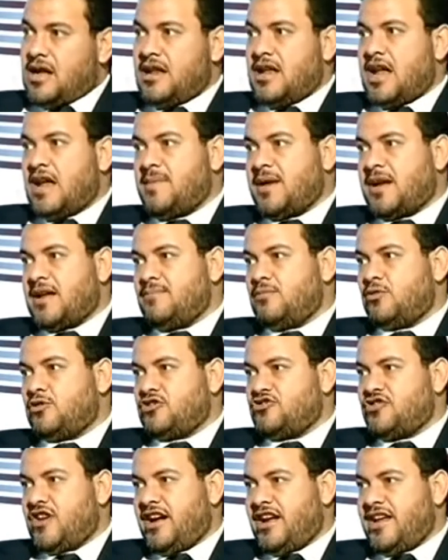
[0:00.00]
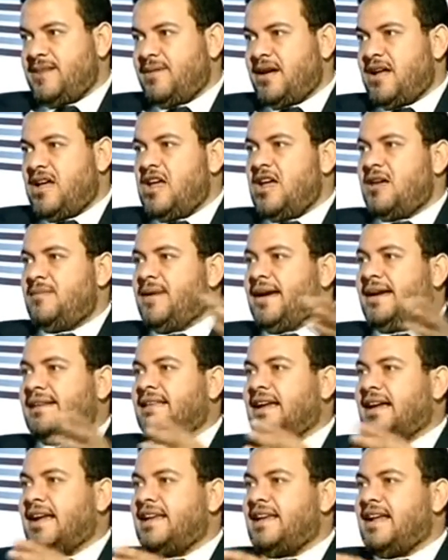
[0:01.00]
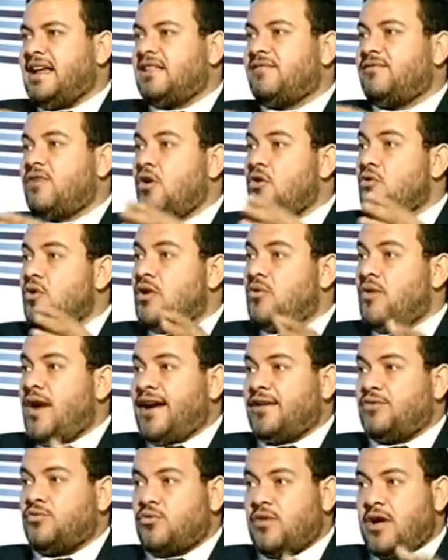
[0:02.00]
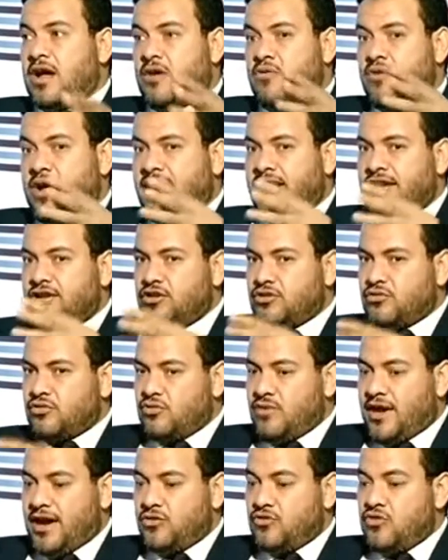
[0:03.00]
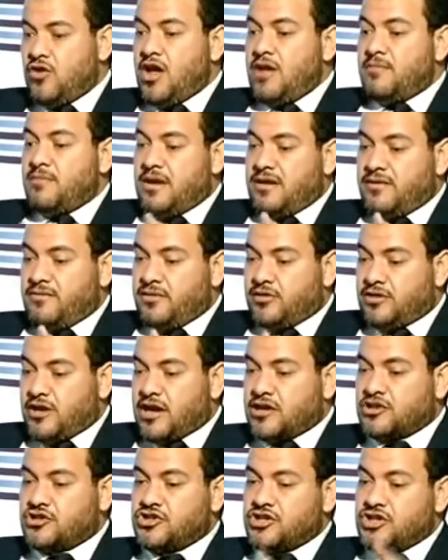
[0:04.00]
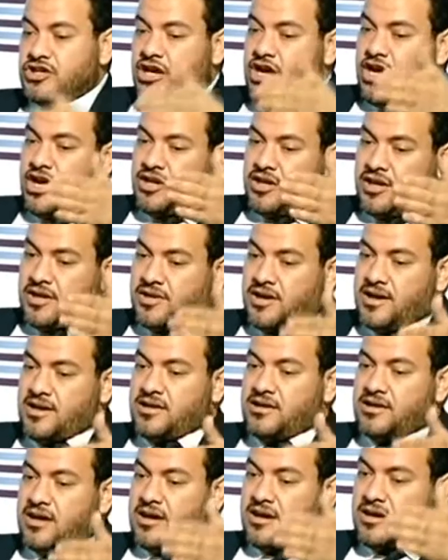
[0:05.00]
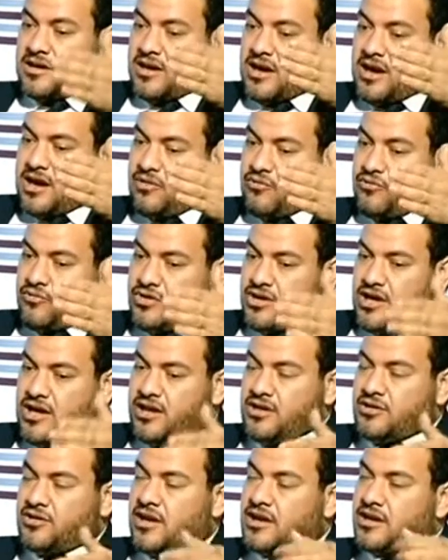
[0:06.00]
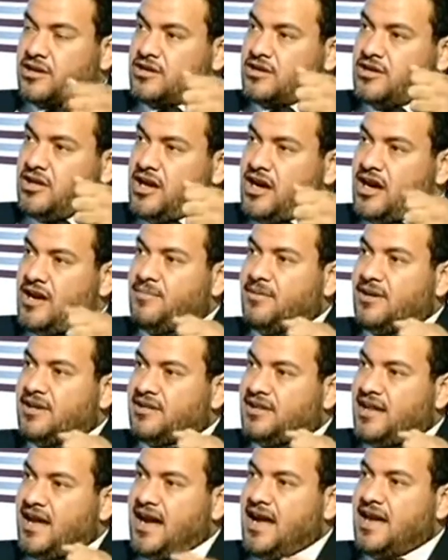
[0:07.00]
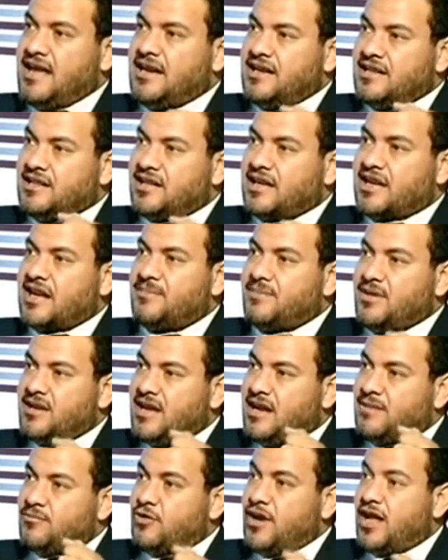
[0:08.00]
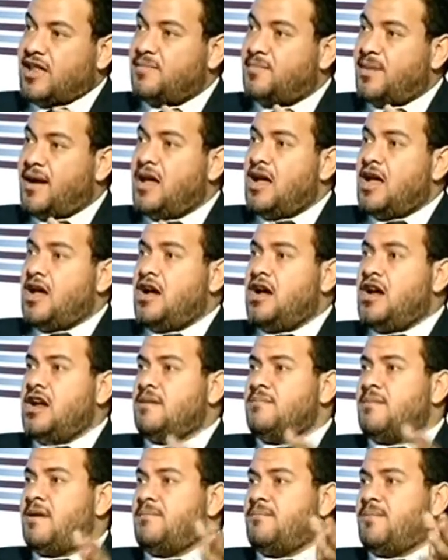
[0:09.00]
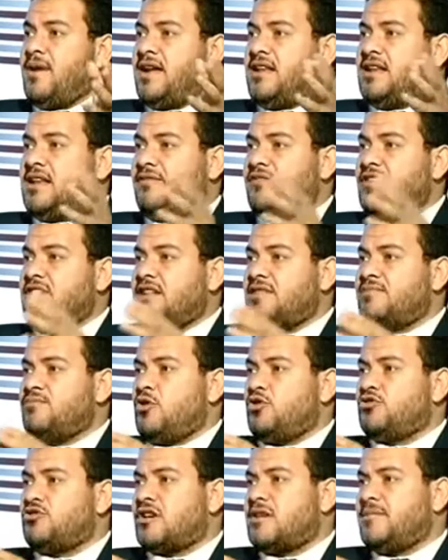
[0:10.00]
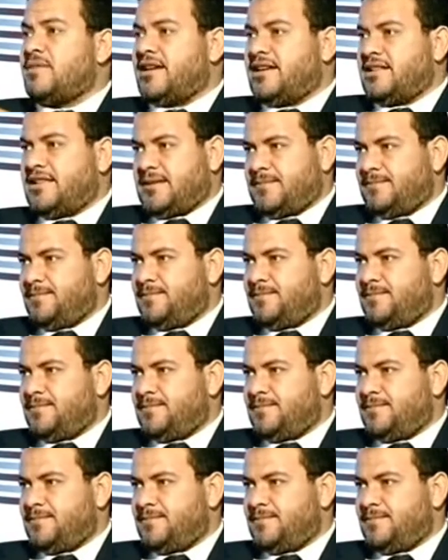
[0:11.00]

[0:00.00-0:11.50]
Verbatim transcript: اماكن متشعبه تمام. محتاجه ناس فهو لوحده او اهليته لوحده ما يقدرش يسيطر او يقدر يعمل الدعايه الانتخابيه المناسبه علما بان في ناس محترمه جدا